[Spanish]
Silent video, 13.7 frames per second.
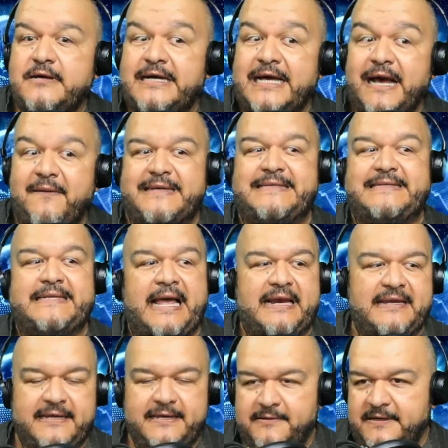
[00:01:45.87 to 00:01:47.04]
a ver si
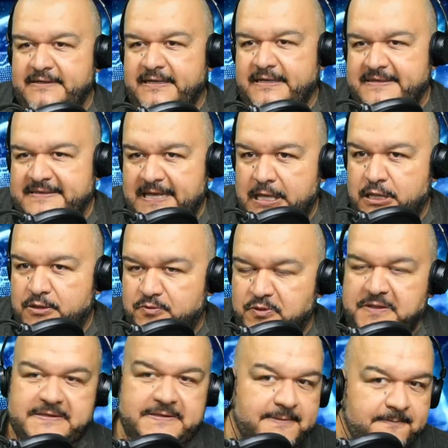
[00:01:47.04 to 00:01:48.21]
alguien interesado pues